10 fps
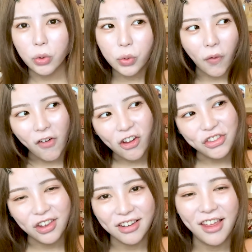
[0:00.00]
よくわ
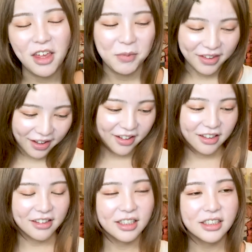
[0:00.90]
かったね、みたいな
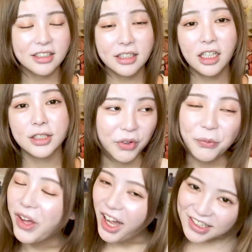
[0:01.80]
感じで、
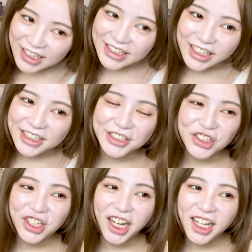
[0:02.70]
奪れちゃったら
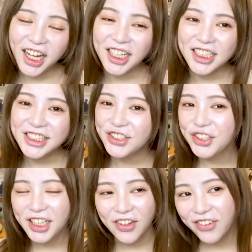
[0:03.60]
しょうがないな、一緒
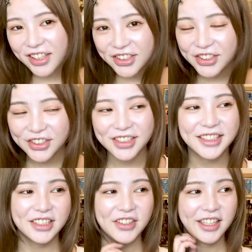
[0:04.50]
に食べるつっ
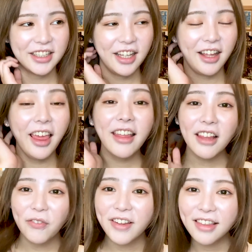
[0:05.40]
て言われて、え、
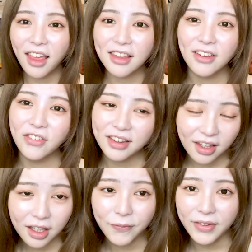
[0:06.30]
食べたい食べ
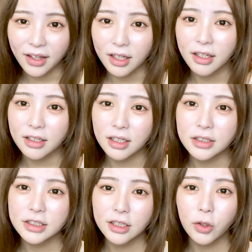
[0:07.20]
たいみたいな
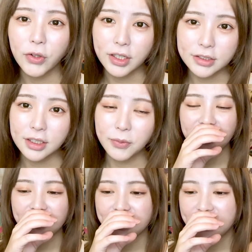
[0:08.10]
感じになるわけじゃん。
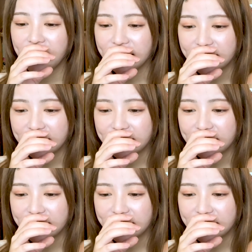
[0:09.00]
そしたら